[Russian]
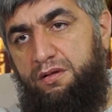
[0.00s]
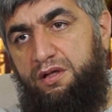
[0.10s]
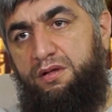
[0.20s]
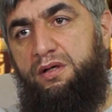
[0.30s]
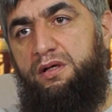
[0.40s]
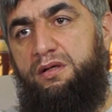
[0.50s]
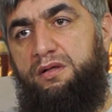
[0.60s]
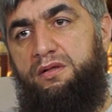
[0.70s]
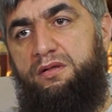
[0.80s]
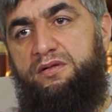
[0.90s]
И
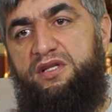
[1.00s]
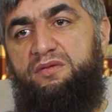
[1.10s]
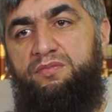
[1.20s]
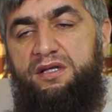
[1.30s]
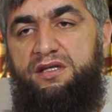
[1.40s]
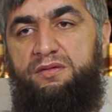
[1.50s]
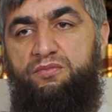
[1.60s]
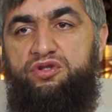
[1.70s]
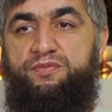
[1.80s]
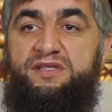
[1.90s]
День матери,
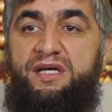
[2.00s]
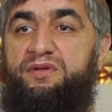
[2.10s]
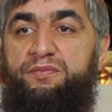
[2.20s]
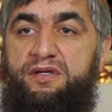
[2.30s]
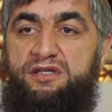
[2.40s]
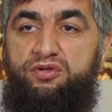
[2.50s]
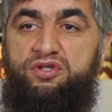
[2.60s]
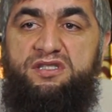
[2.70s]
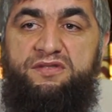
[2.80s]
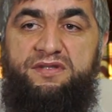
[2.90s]
может быть, сам не прийти то
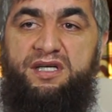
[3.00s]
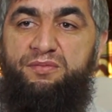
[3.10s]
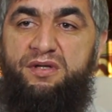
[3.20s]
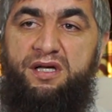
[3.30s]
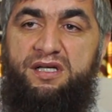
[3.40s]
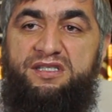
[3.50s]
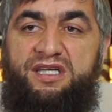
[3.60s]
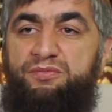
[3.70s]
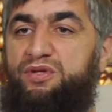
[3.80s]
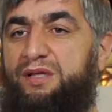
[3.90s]
есть цветами, с
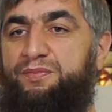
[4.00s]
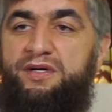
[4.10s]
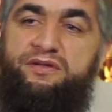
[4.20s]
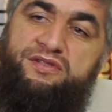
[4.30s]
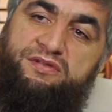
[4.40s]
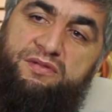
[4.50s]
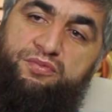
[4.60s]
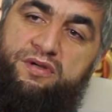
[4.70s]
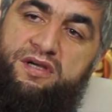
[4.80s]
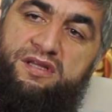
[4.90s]
кем-то отправить цветы,
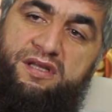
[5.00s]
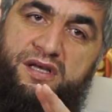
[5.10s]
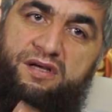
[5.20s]
букет,